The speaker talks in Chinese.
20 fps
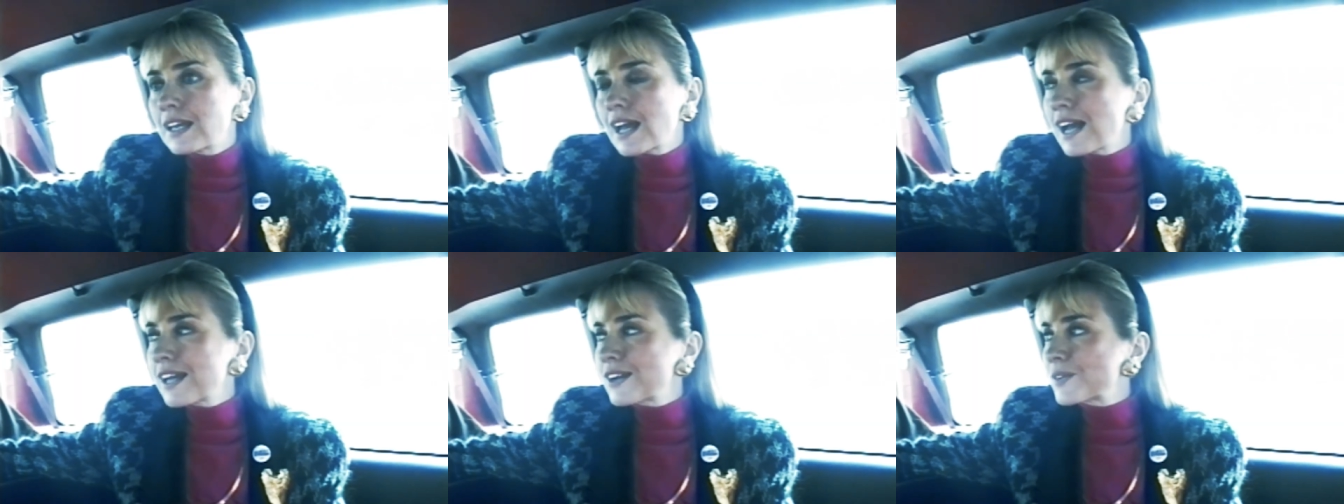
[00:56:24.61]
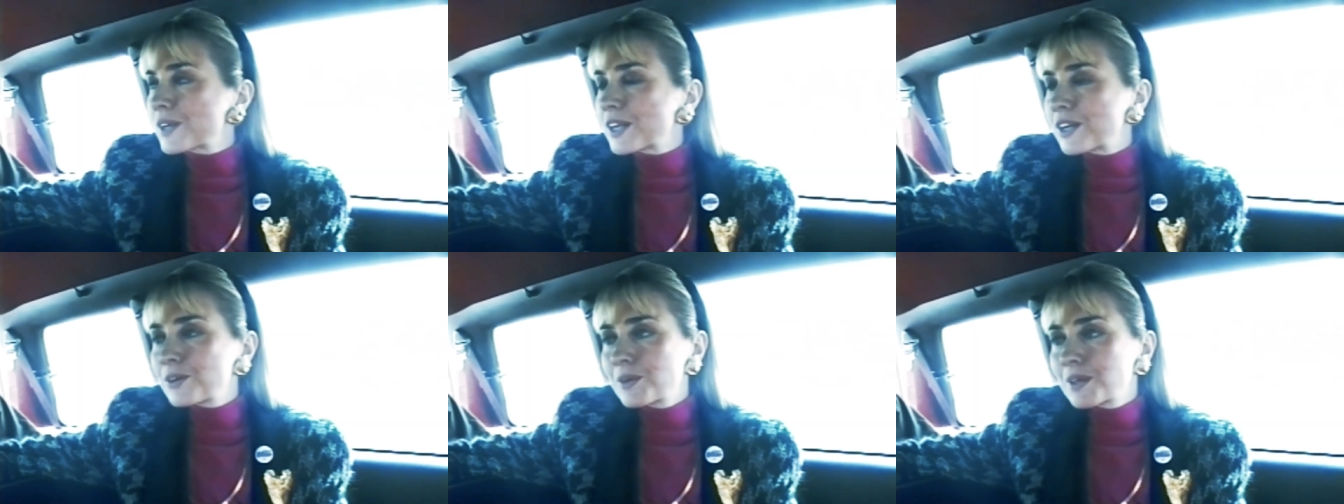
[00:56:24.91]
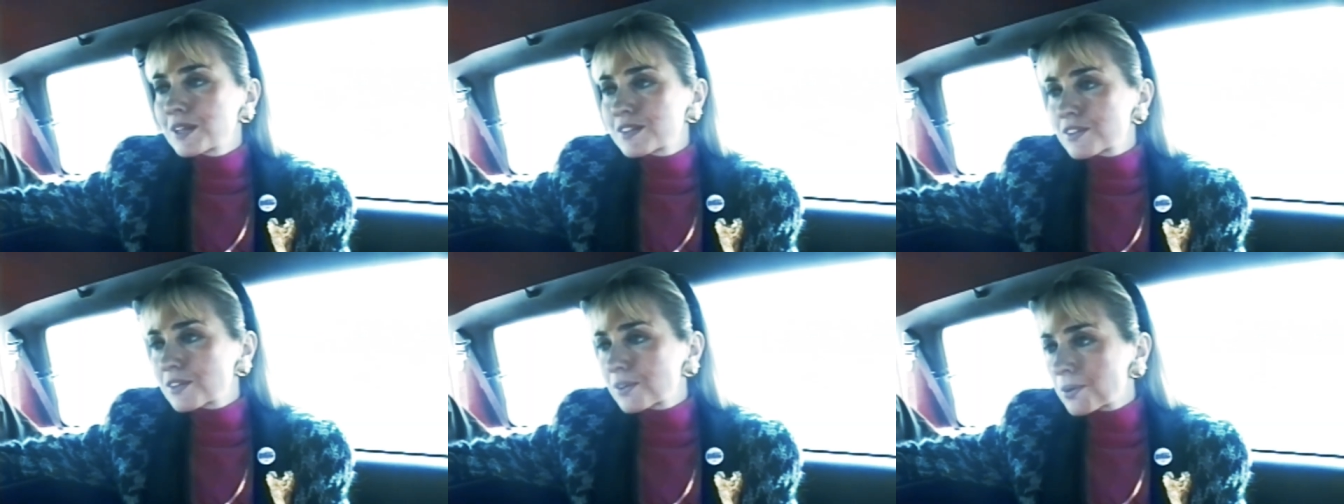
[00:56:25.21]
日，他
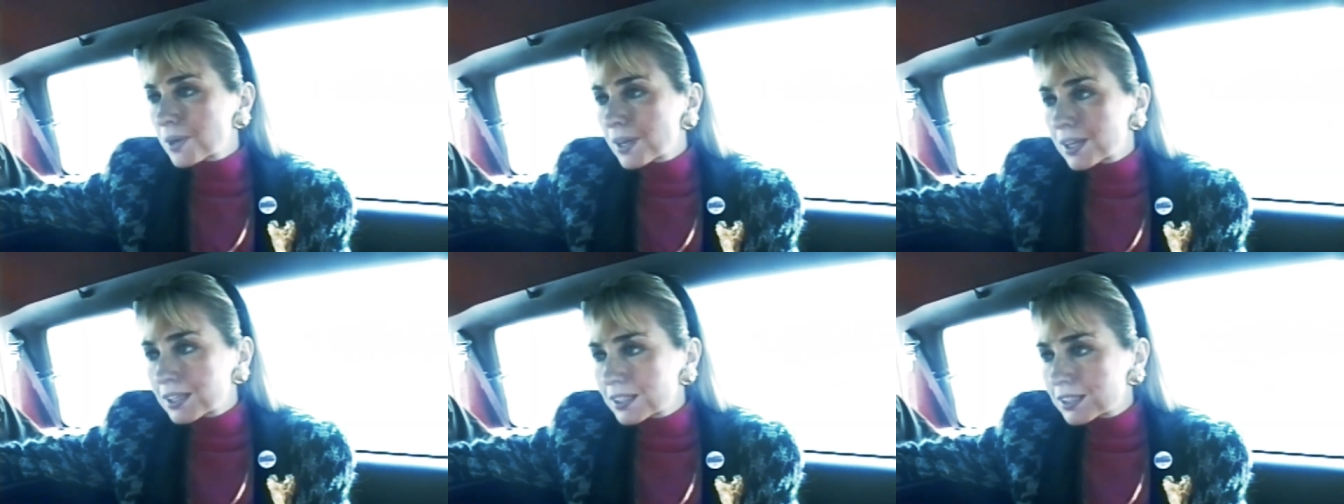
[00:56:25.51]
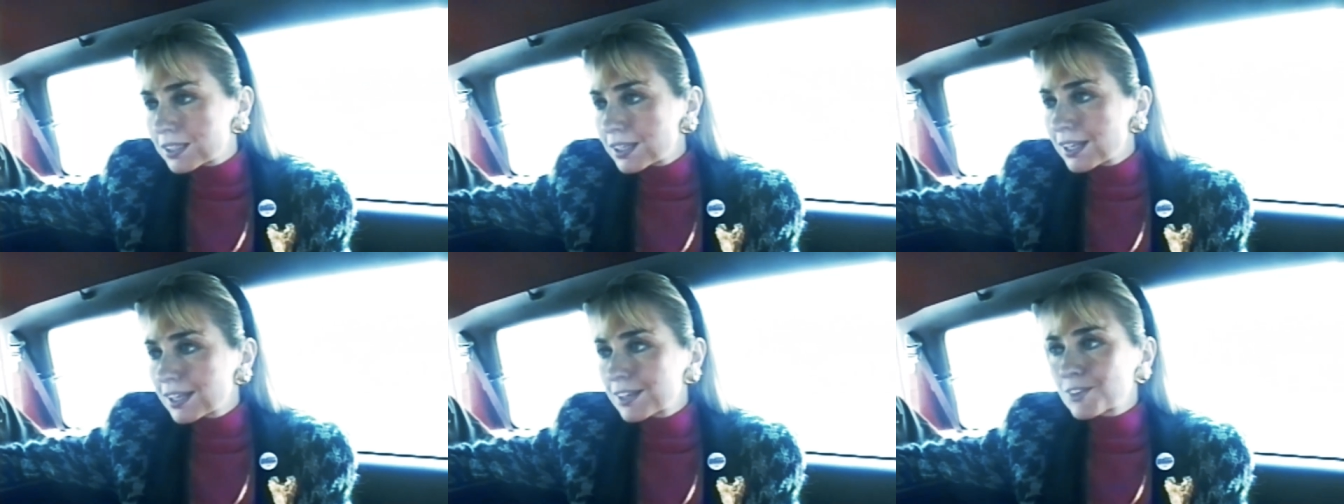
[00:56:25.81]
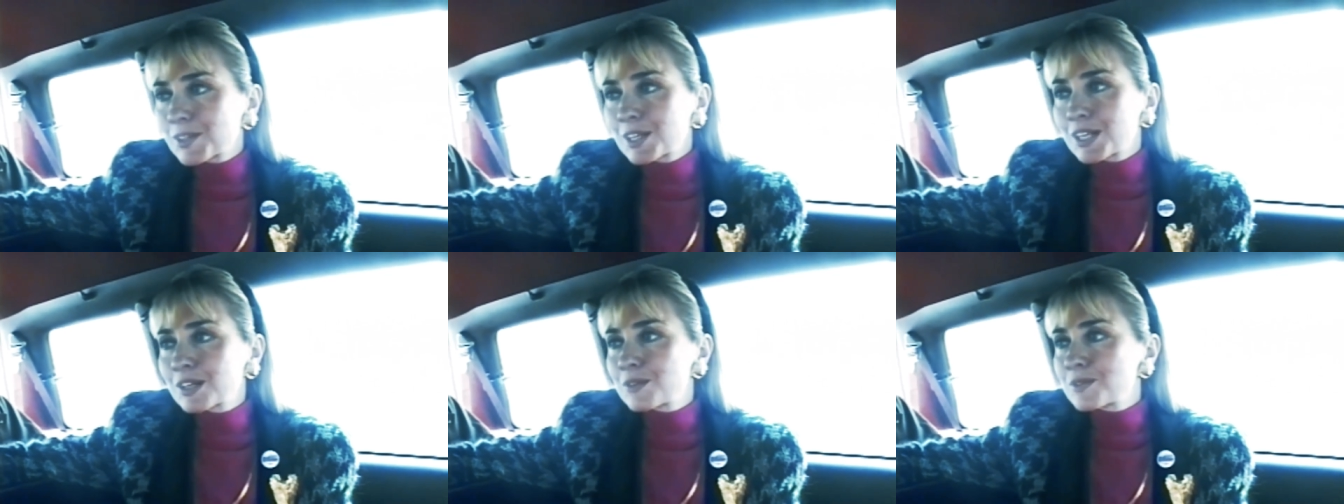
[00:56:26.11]
们都必
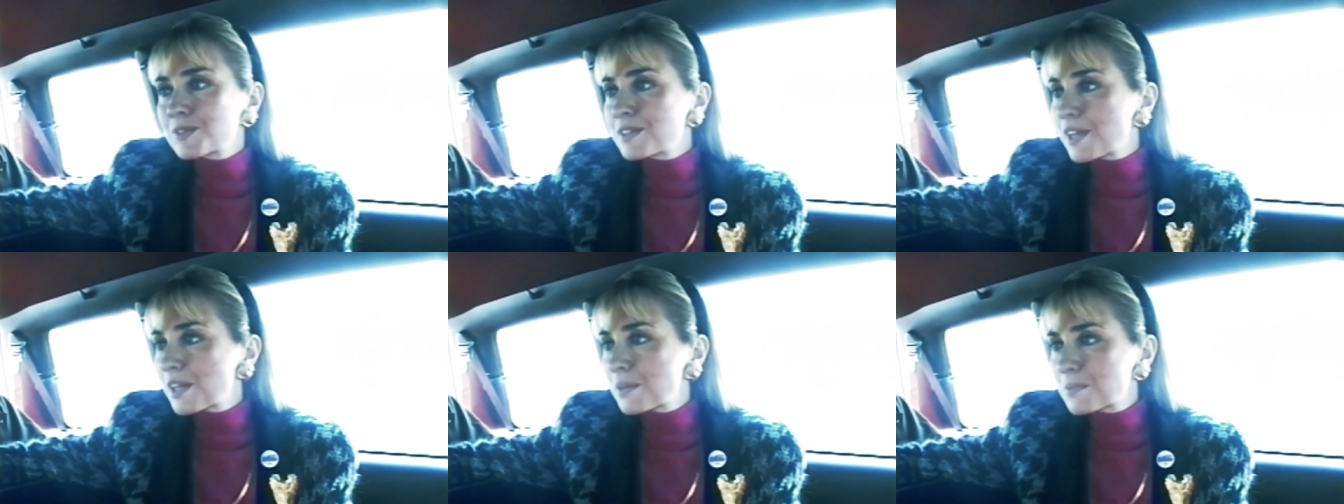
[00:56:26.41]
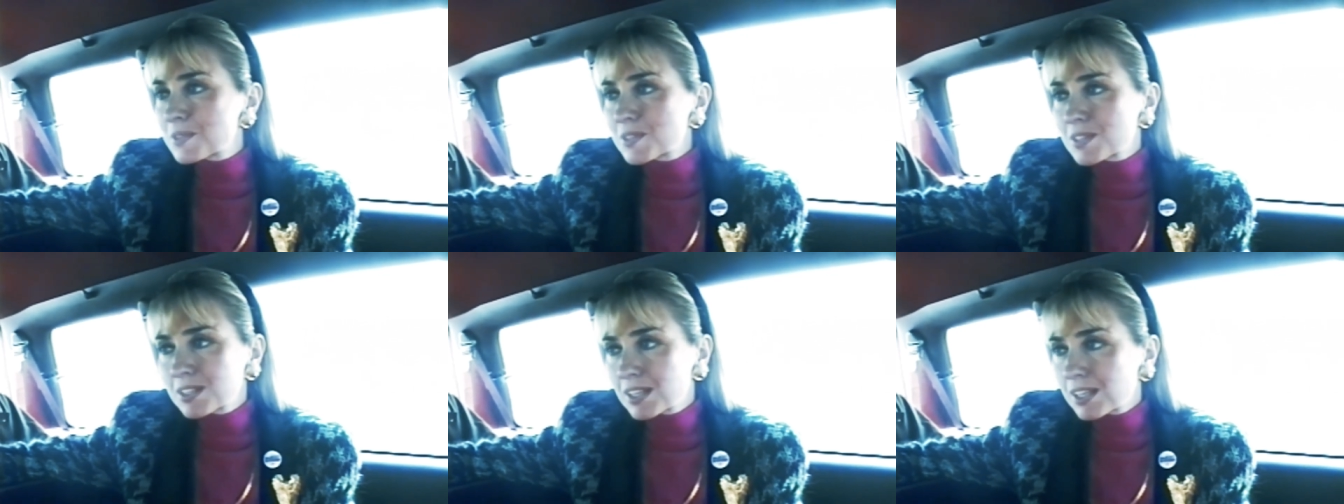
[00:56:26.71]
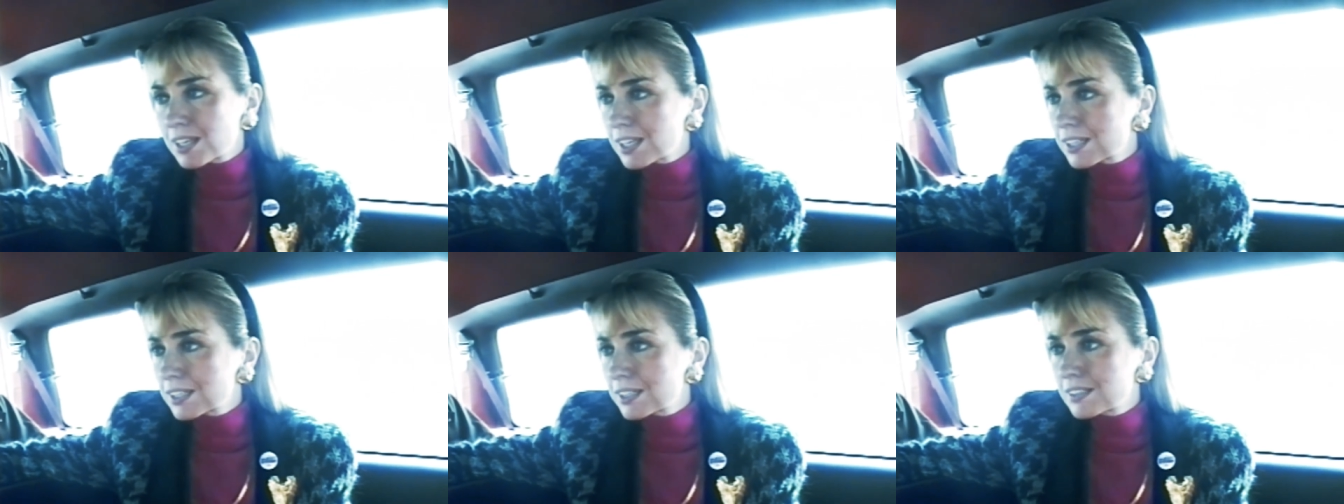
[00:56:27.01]
须与这一
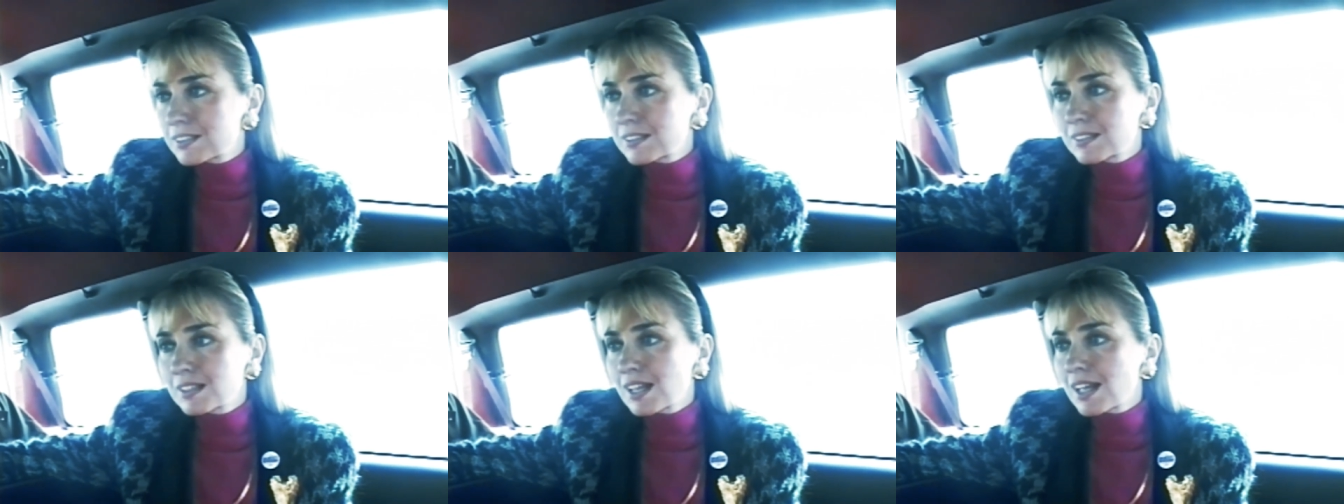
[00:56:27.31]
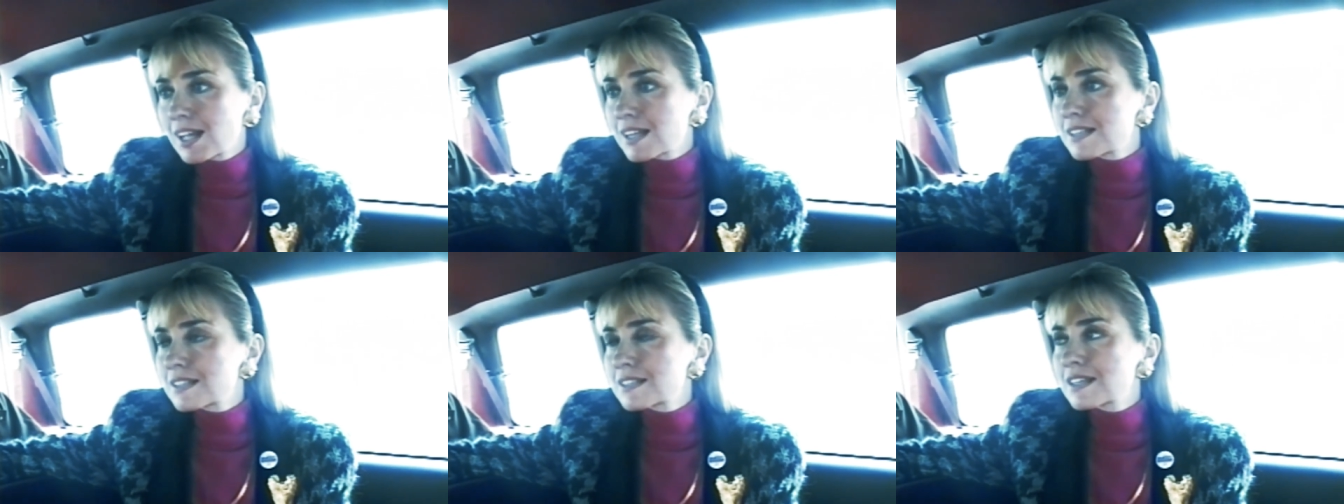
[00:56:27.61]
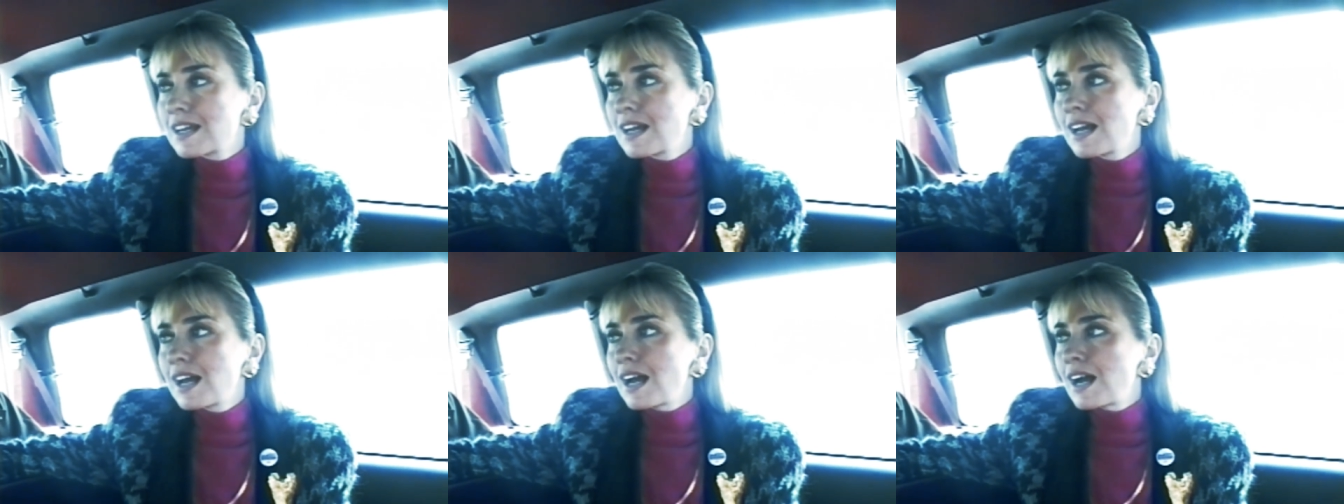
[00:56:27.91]
问题做斗争。